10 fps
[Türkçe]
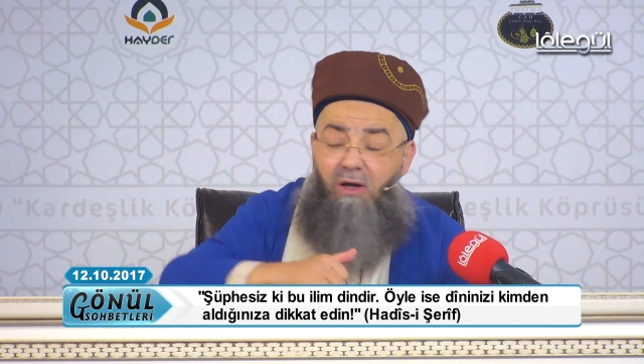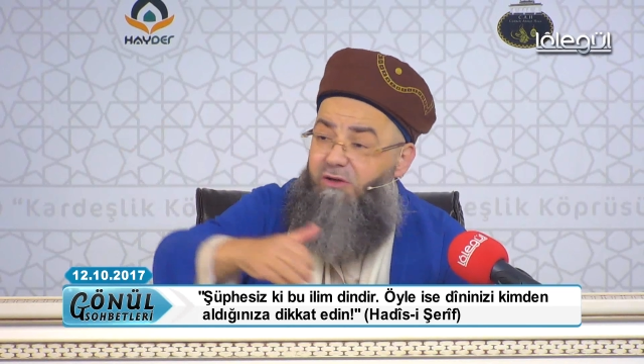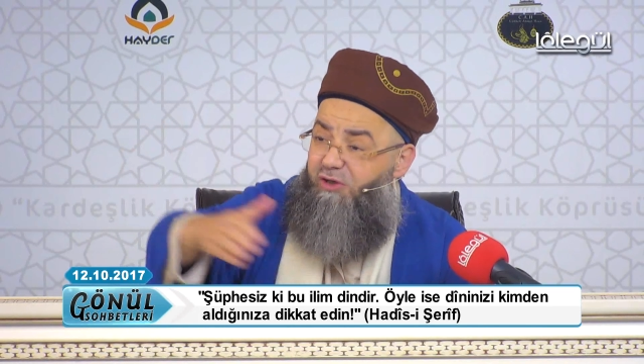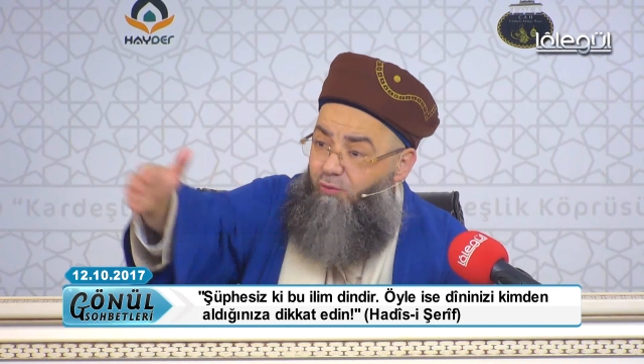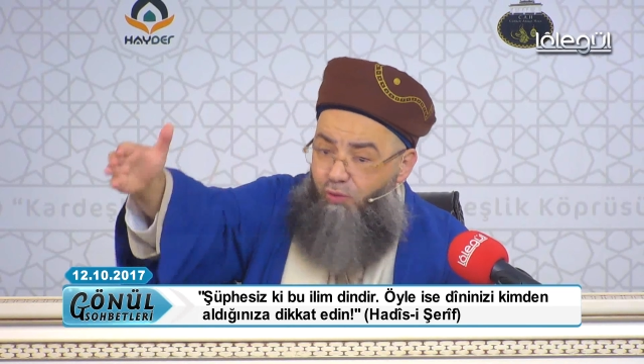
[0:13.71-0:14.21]

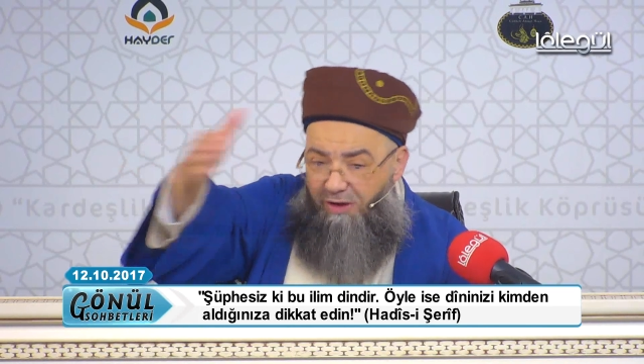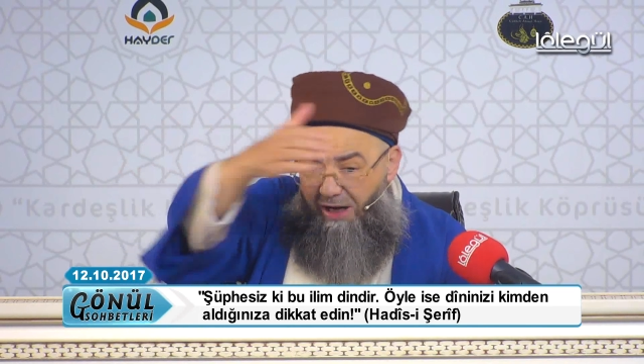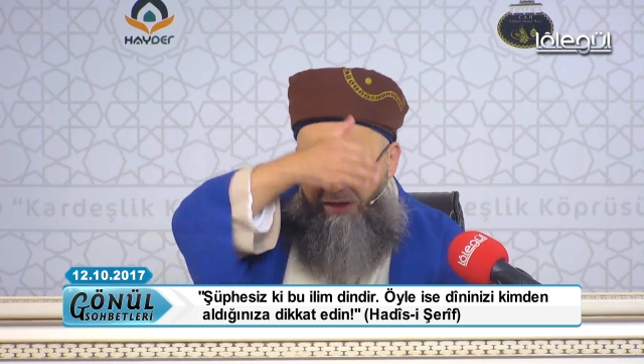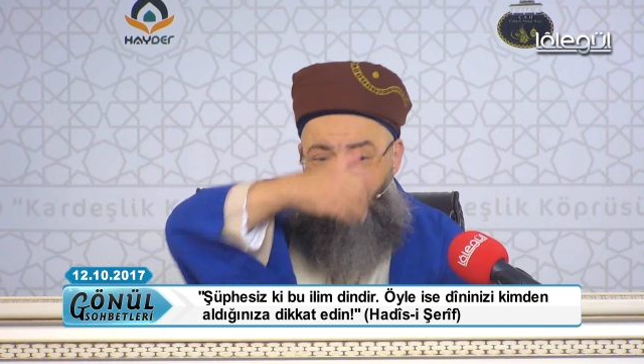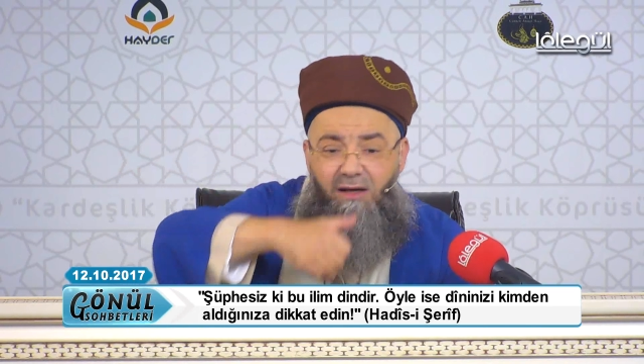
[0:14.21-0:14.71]
Şimdi dünya
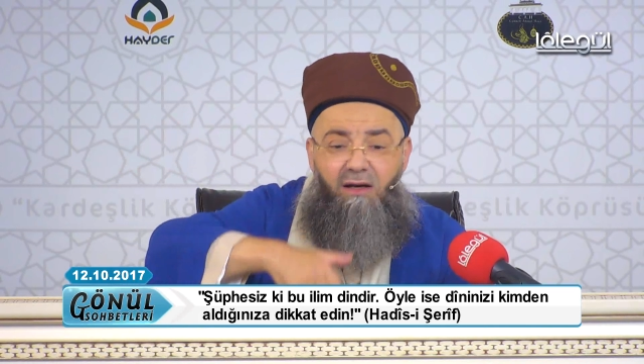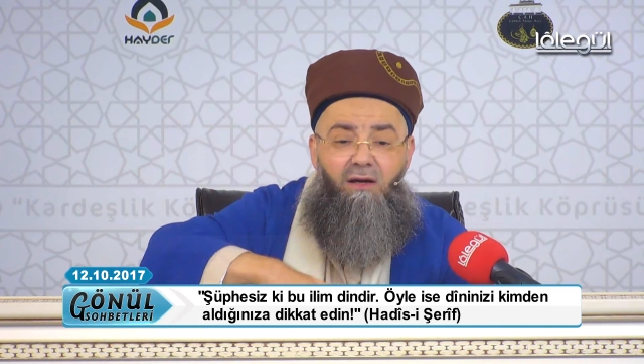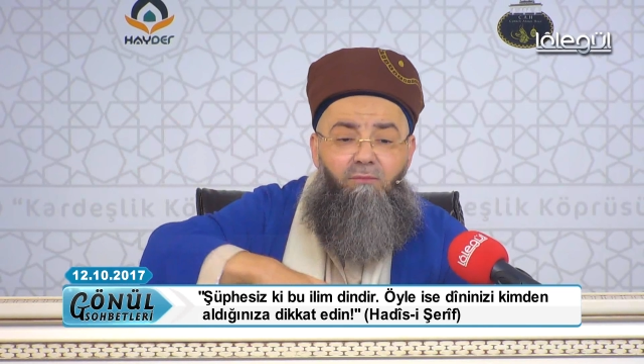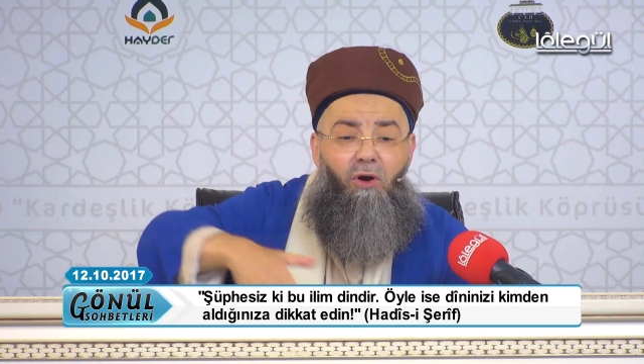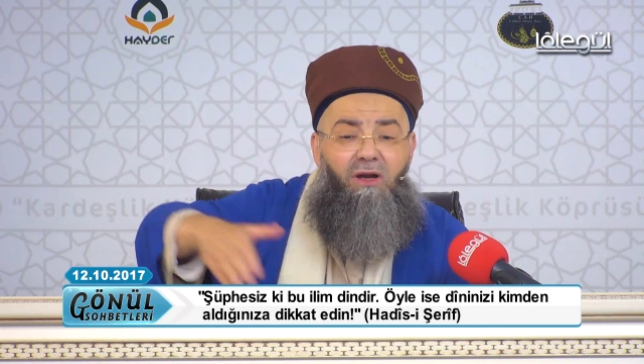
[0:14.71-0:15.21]
kadar
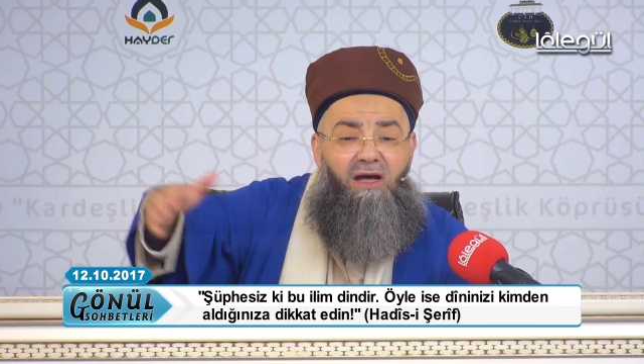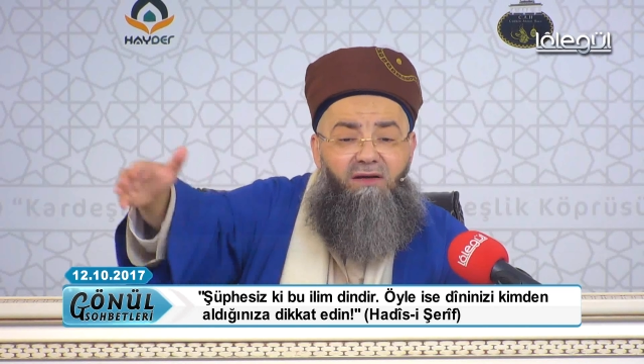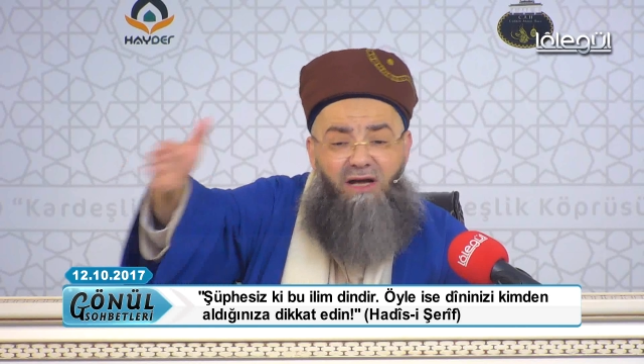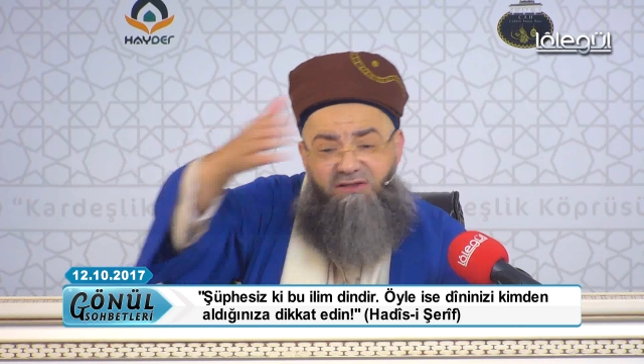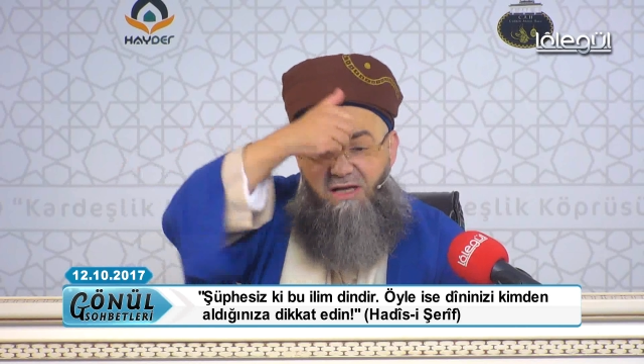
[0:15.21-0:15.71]
böyle
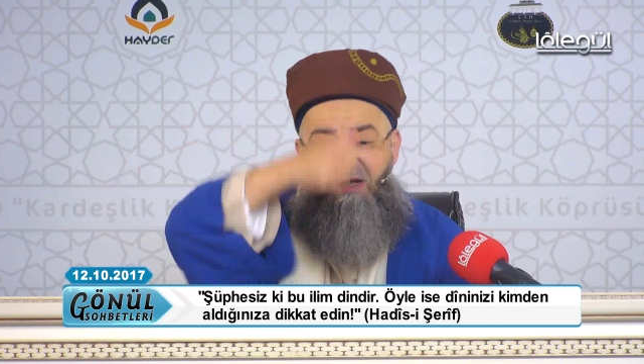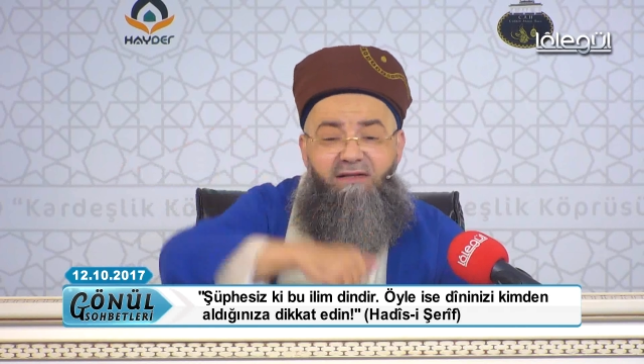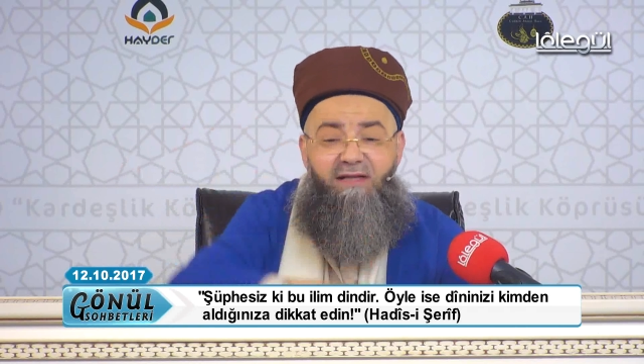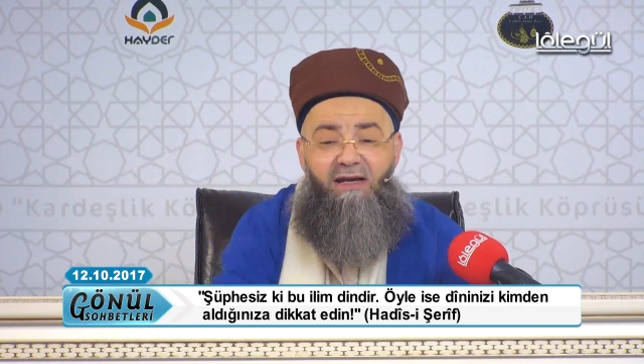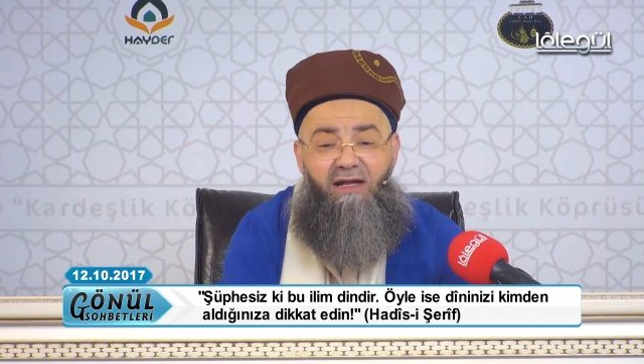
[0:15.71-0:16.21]
rastgele
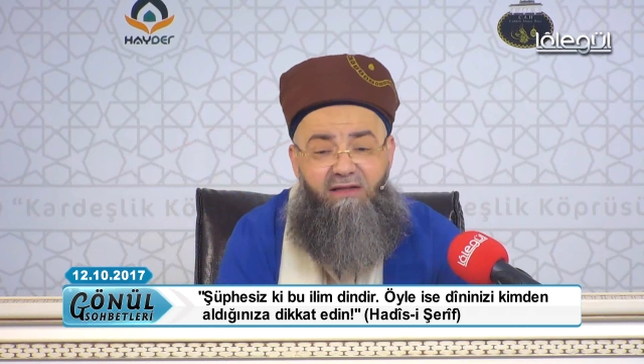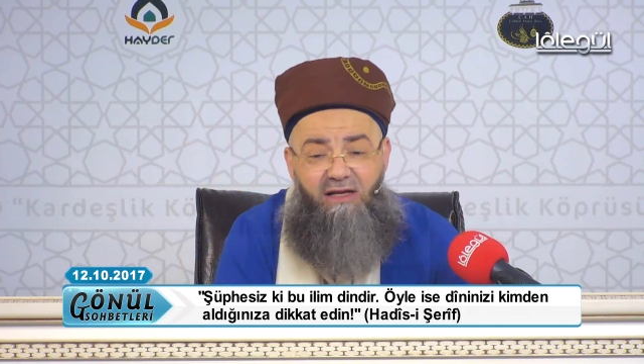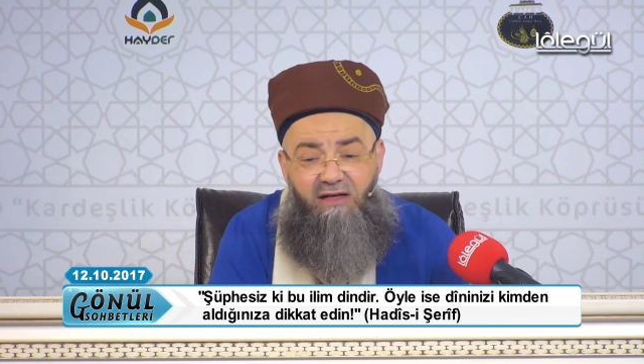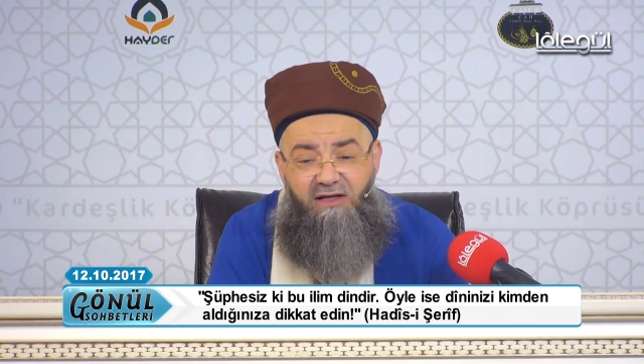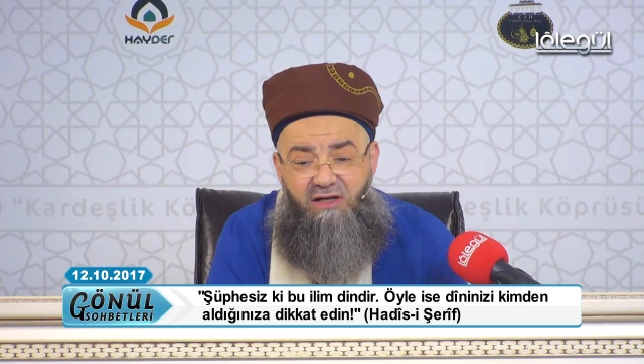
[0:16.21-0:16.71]
internetten
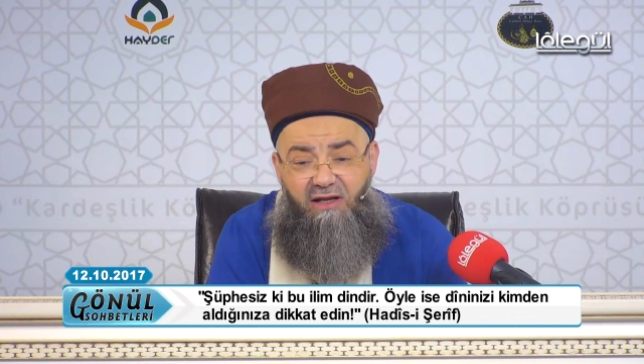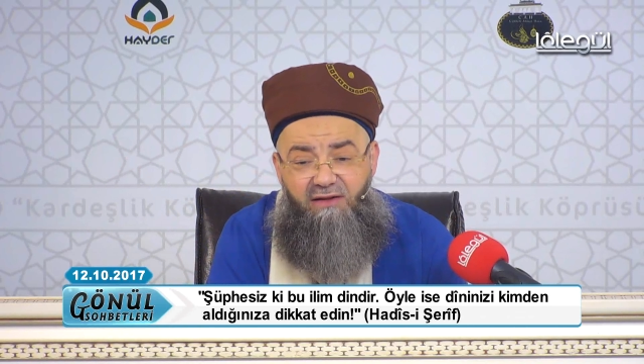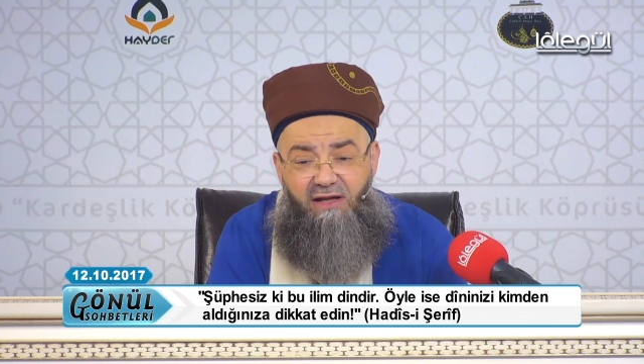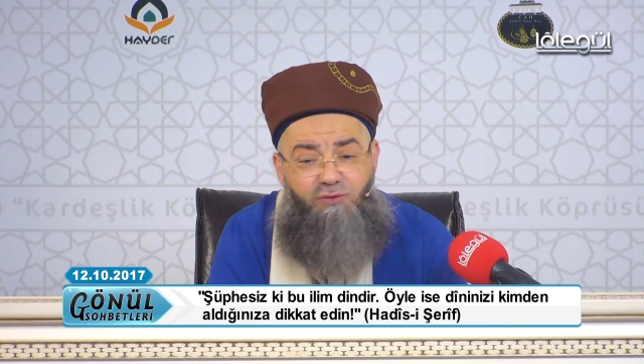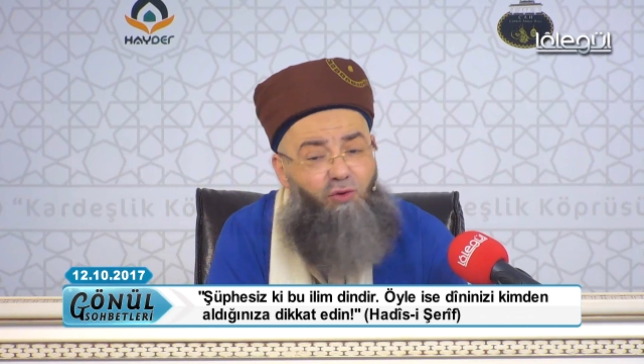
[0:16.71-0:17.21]
ilaç
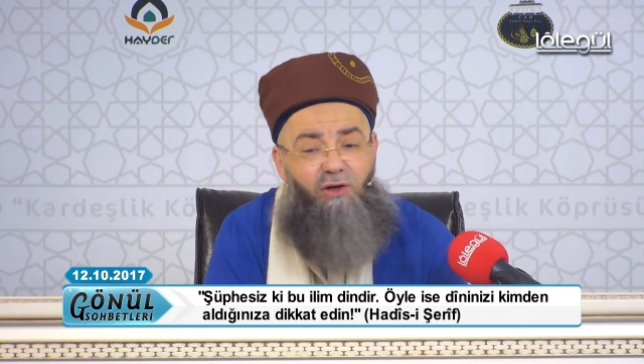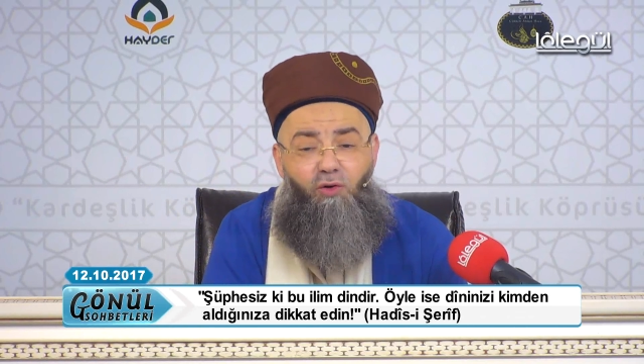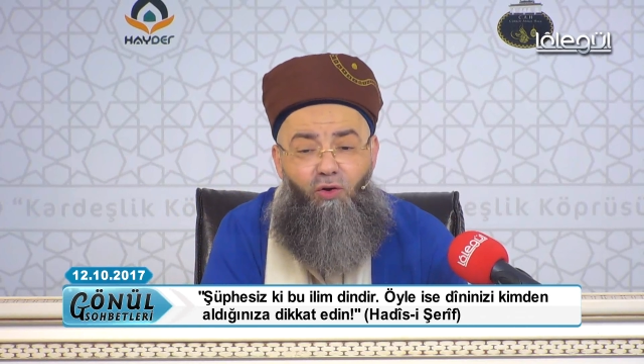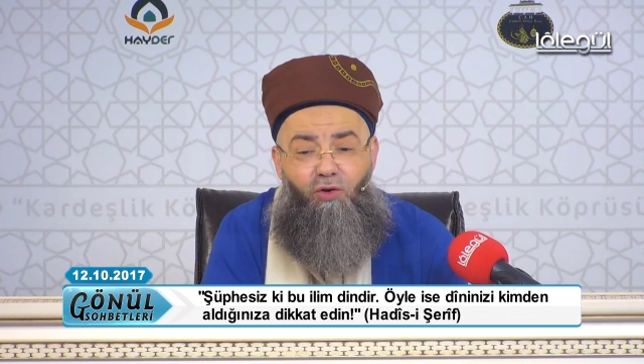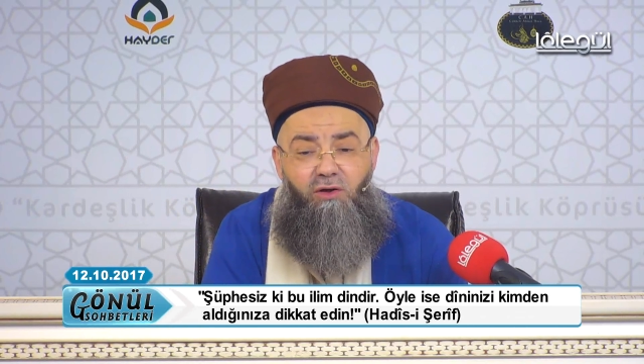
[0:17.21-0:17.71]
alanlar sonra ne
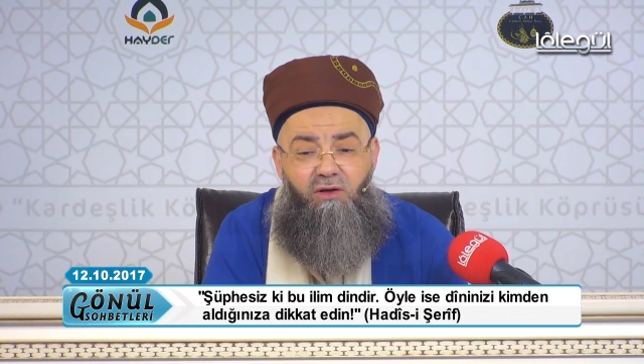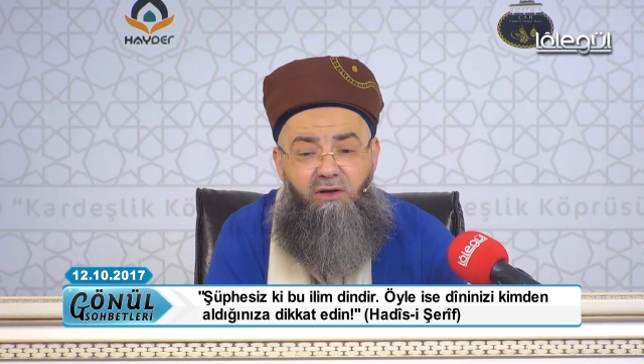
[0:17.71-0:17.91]
oluyor?